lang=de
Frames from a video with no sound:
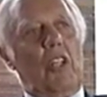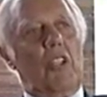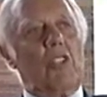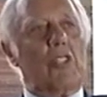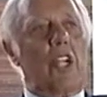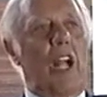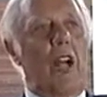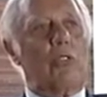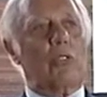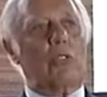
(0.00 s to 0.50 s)

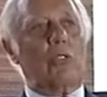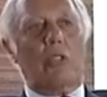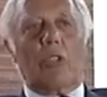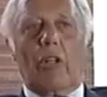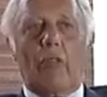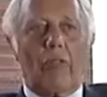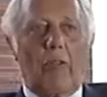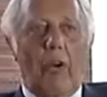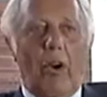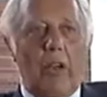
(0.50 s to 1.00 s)
erstaunt und
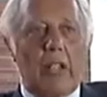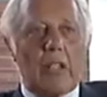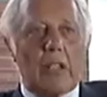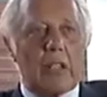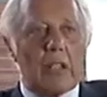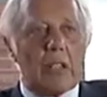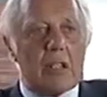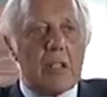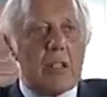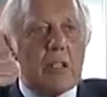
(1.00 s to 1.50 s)

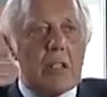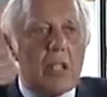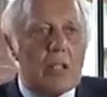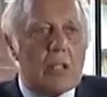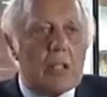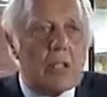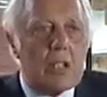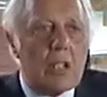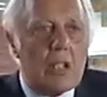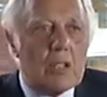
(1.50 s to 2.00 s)
erfreut, dass, ich,
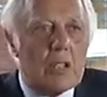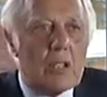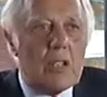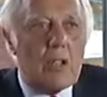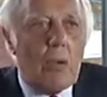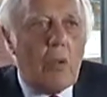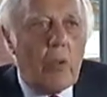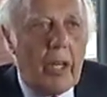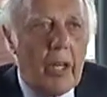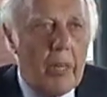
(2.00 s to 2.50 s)
dass die
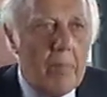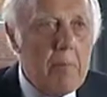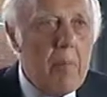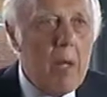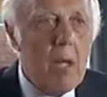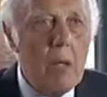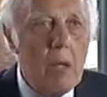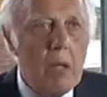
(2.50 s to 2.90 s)
da kommen.